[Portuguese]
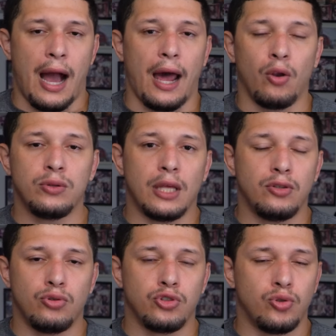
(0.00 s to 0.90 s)
A luta
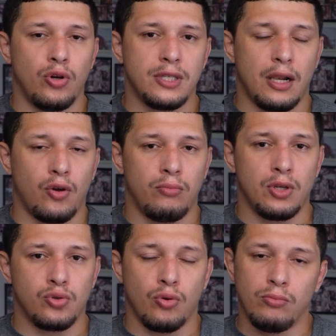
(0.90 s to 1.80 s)
entre os dois ela
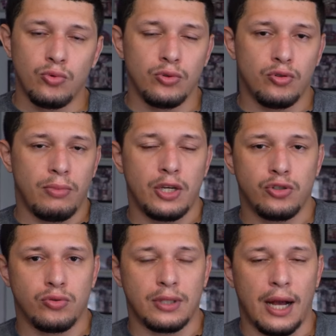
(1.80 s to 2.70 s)
começou muito bem
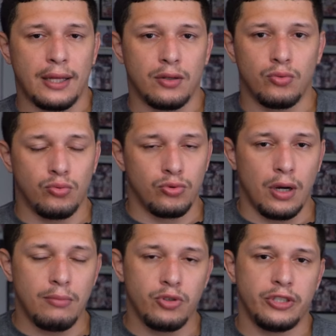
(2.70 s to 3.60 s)
estudada,
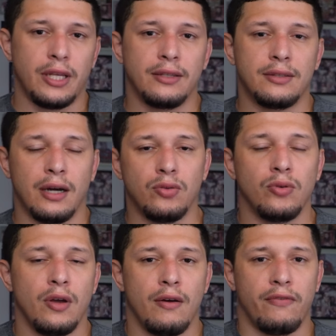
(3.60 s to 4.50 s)
com ambos
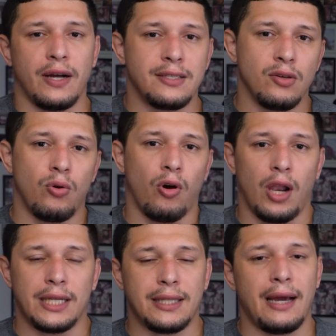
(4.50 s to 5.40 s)
tentando fazer o
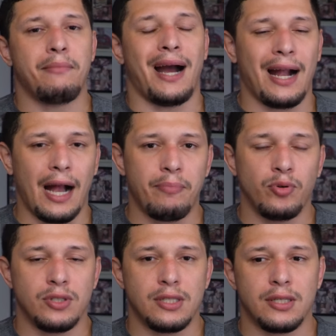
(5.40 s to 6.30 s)
collar tie, marcar a
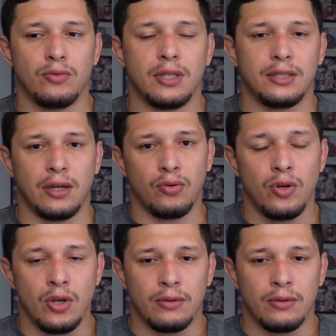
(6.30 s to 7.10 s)
posição, tentando